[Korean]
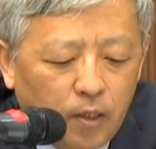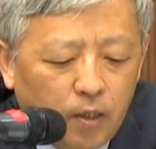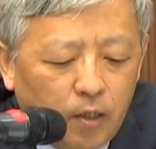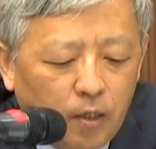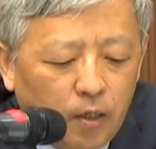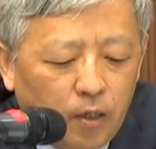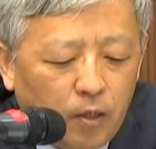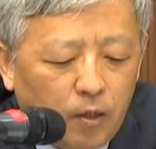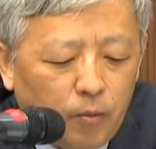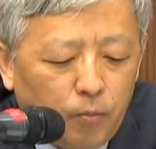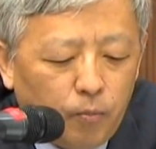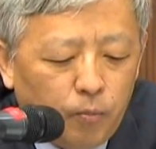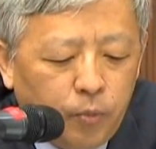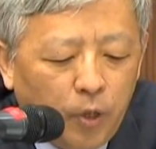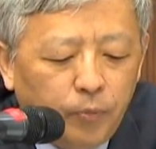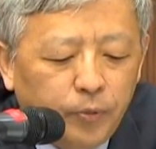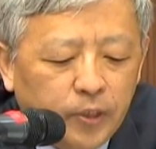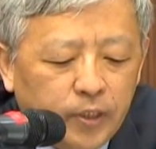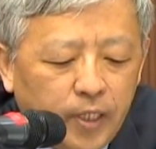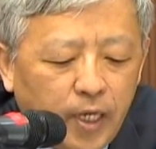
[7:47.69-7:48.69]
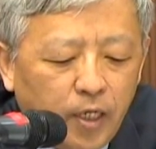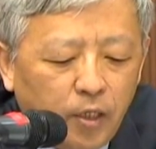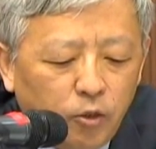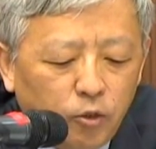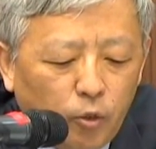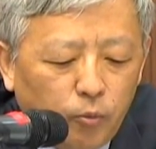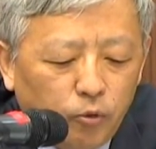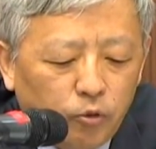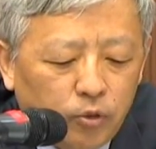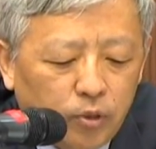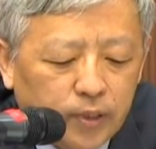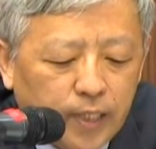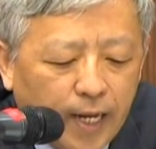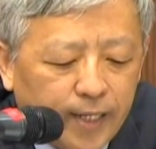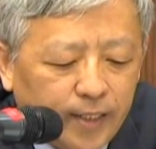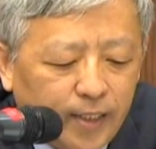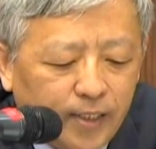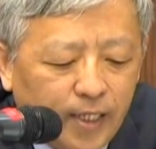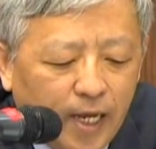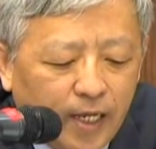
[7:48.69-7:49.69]
어, 법 시행으로부터
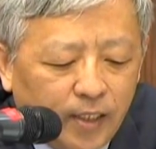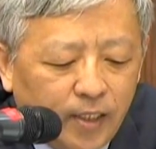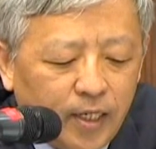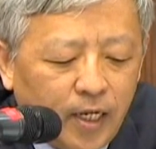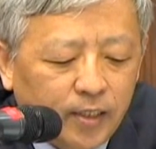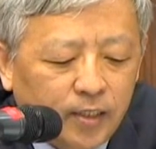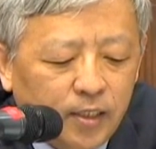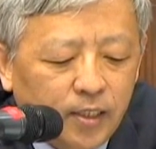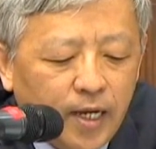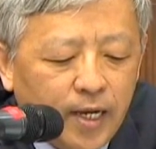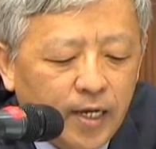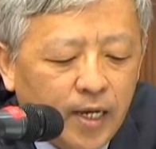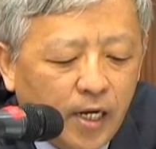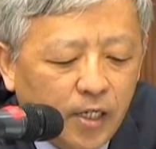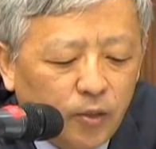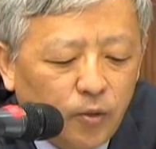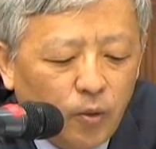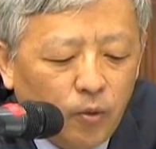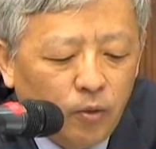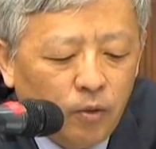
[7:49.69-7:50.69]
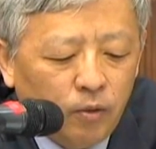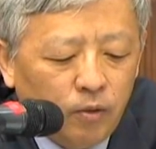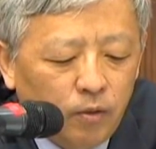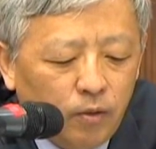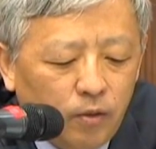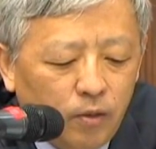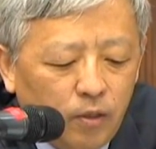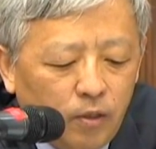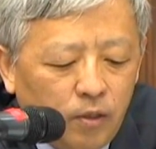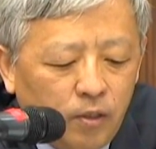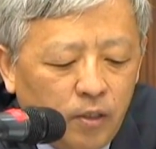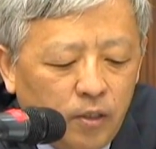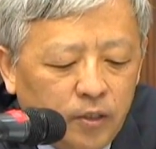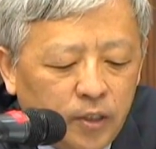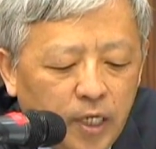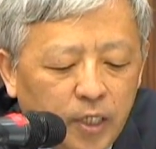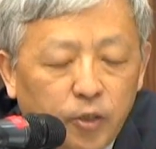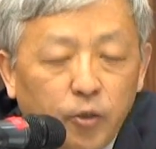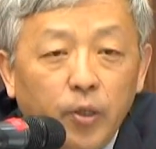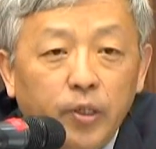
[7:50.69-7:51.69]
4년이 아니라 진화의
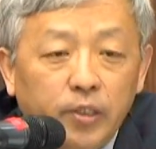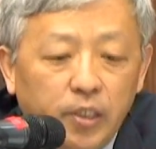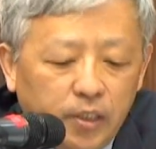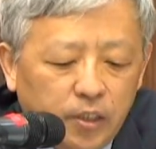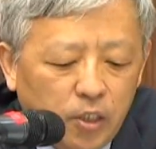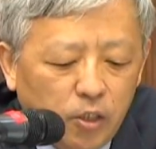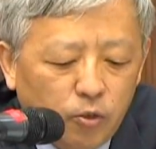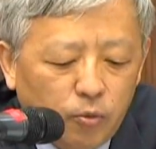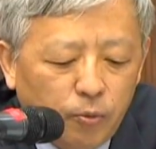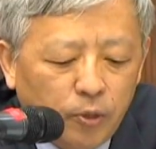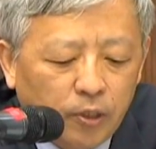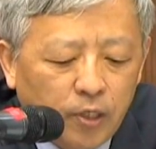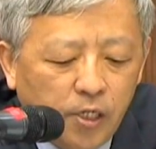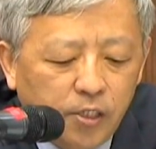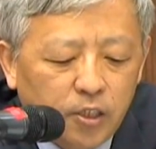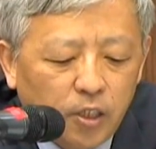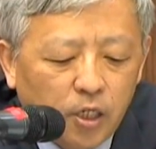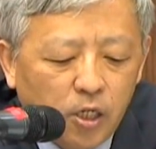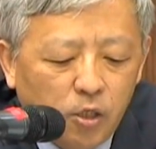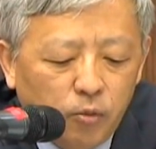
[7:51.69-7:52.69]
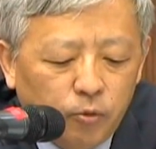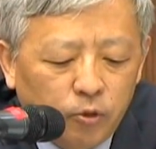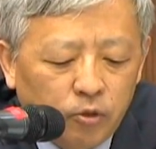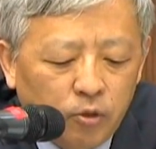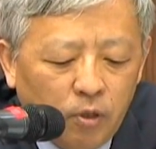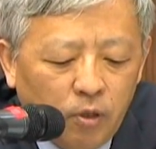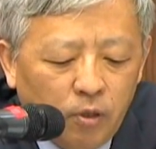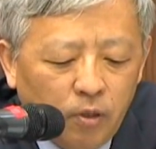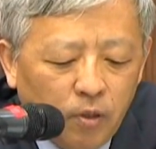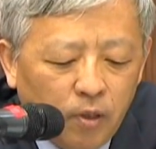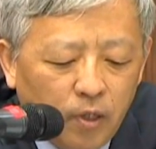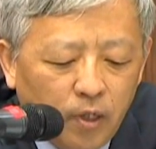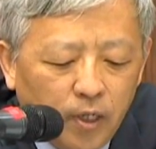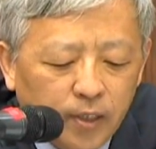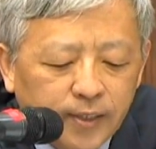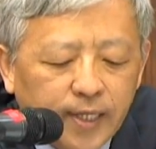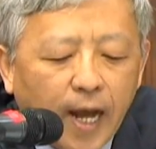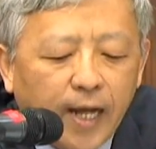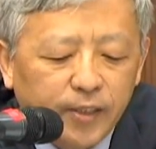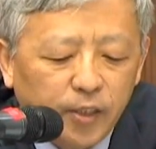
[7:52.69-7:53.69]
활동을 최초의 진실규명 결정일로부터
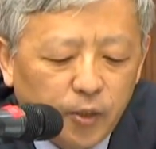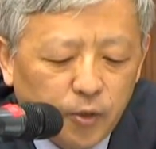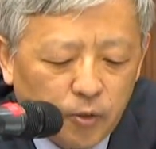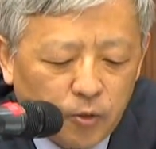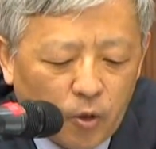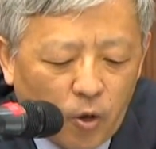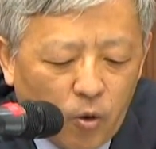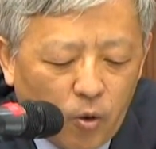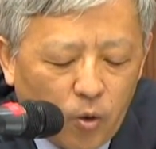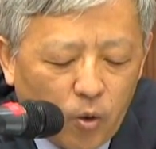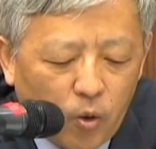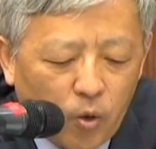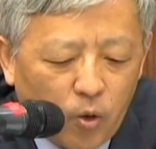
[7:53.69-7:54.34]
4년으로